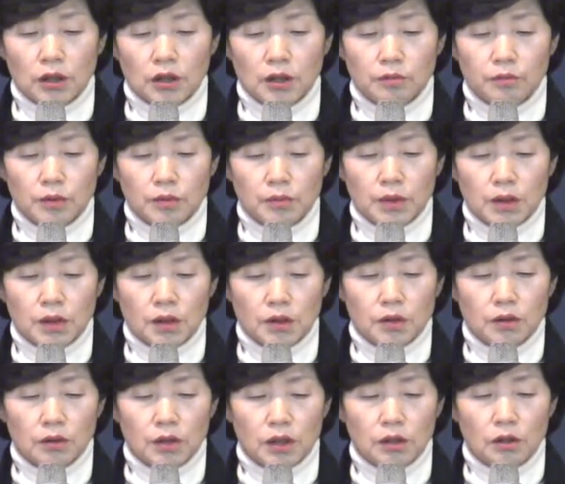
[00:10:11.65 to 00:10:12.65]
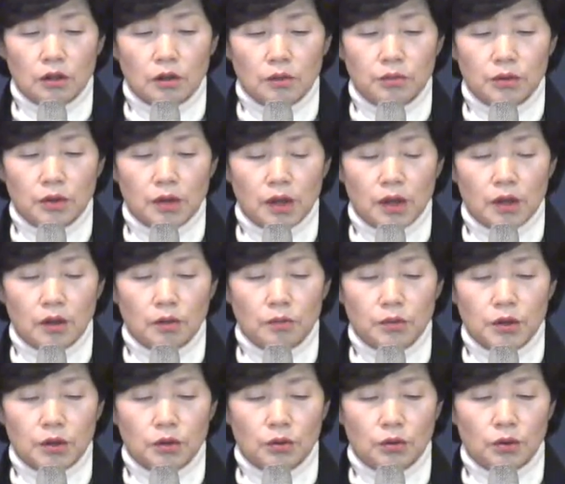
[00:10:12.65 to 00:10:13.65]
기쁨이 저나 여러분에게
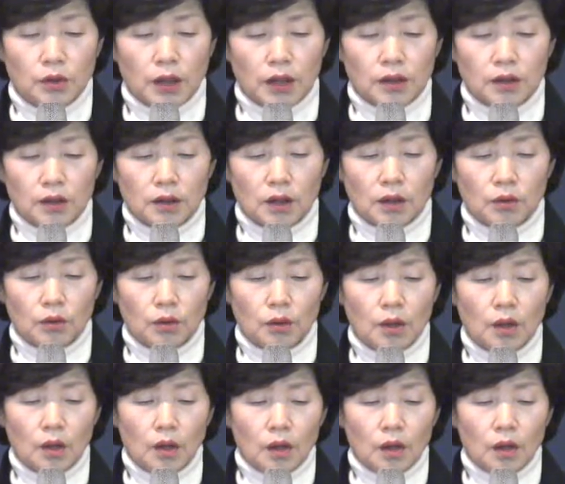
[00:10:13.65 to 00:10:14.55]
넘치도록 가득하고